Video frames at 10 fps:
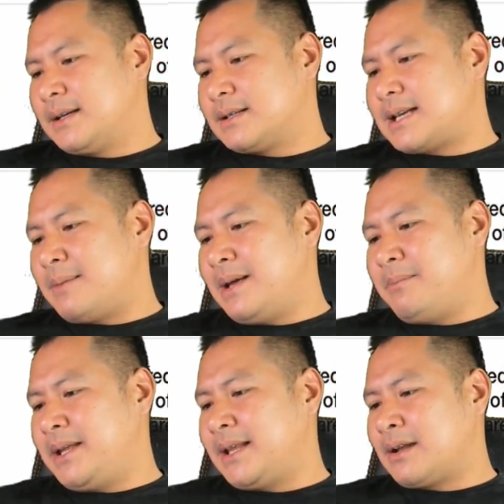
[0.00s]
Sabi,
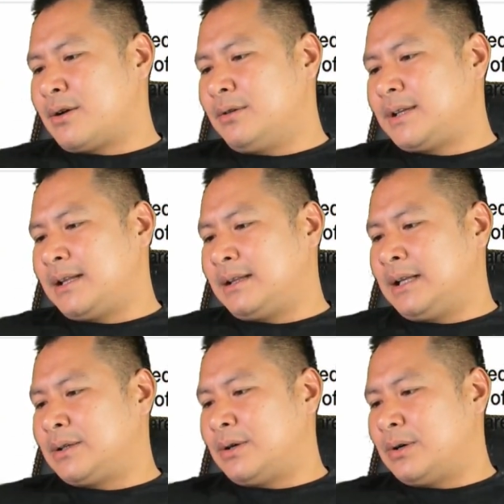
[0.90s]
mineral content
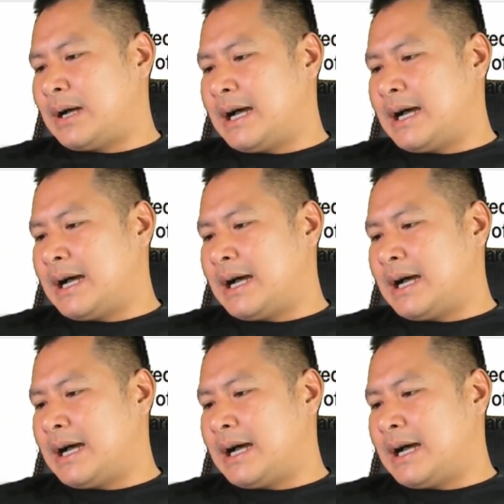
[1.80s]
nito